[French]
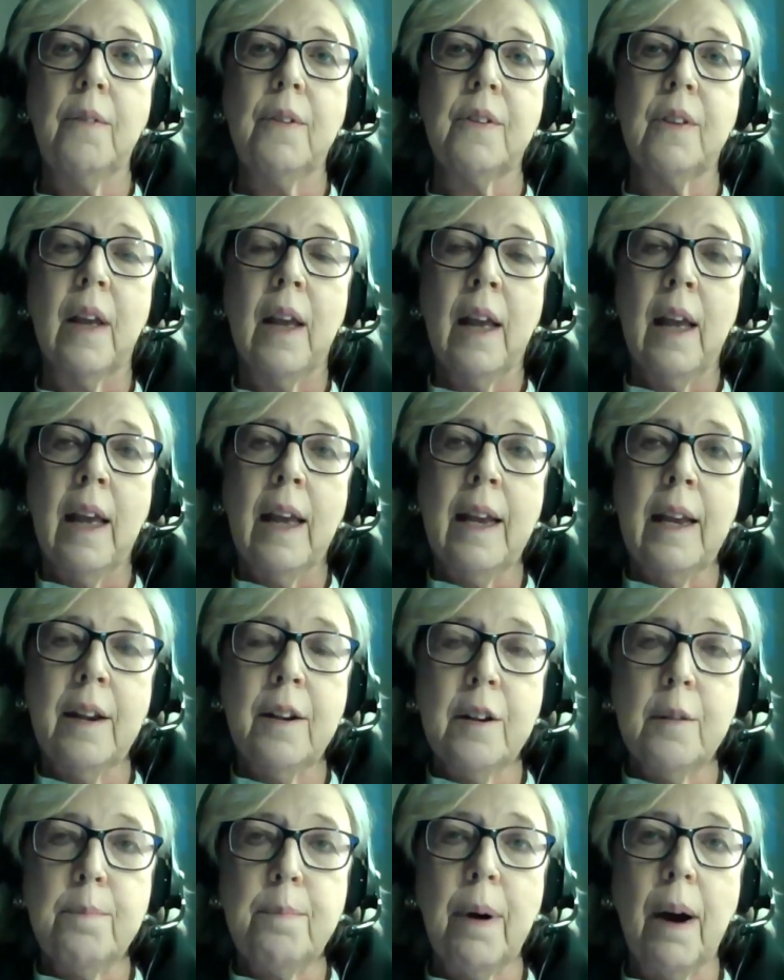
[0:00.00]
Il était
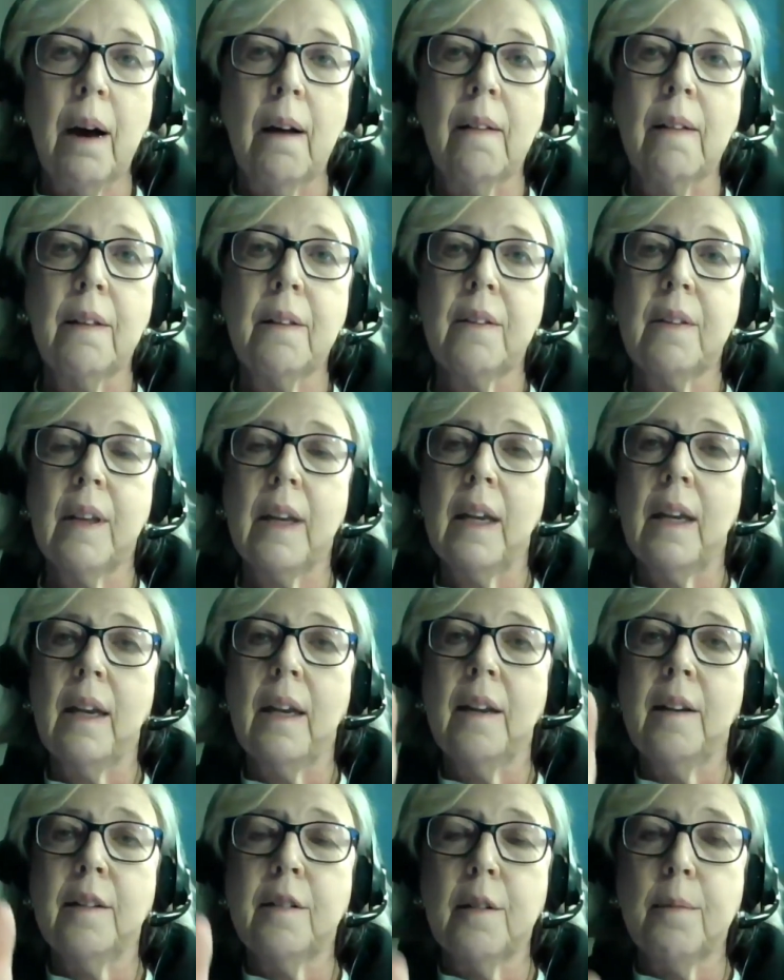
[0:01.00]
capable de
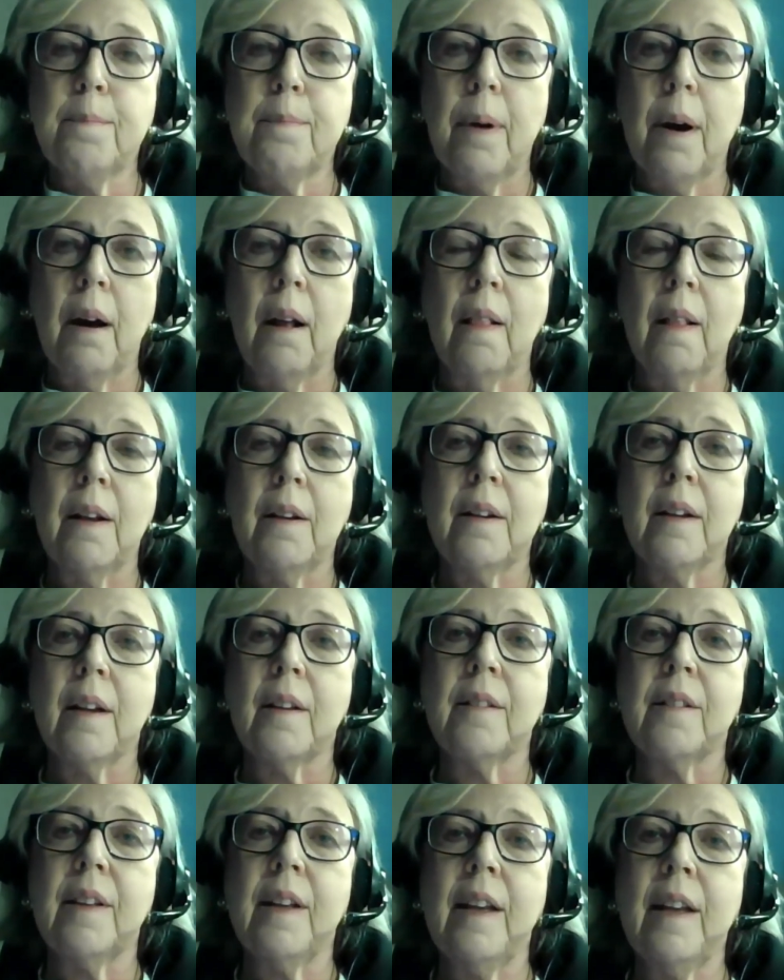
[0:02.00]
s'ingérer dans
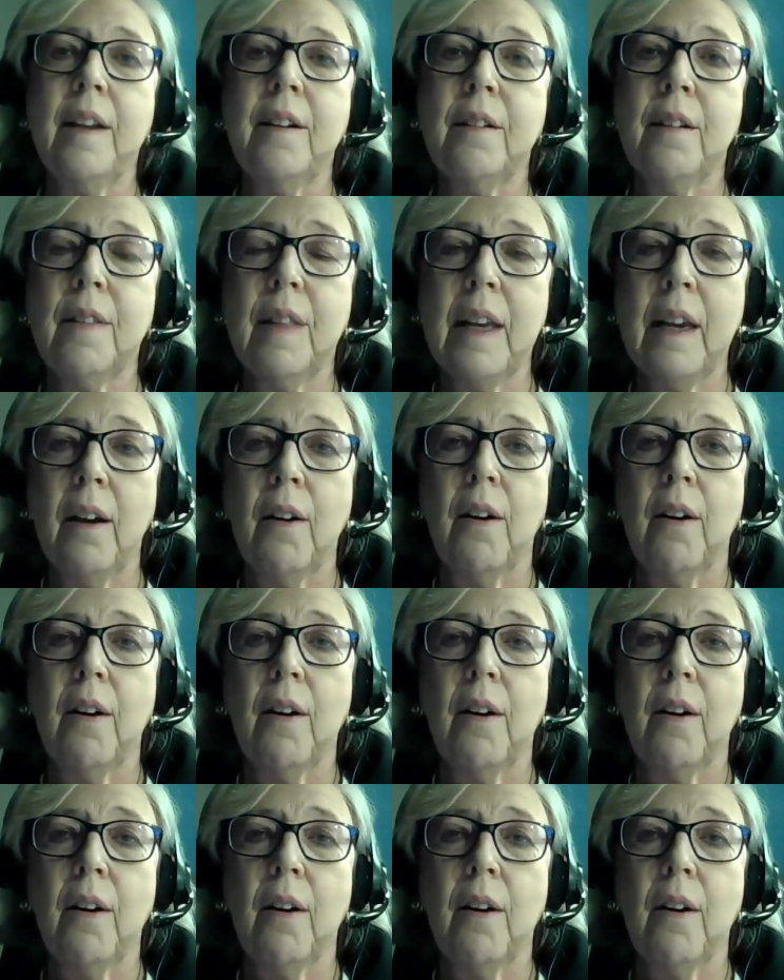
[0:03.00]
nos vies,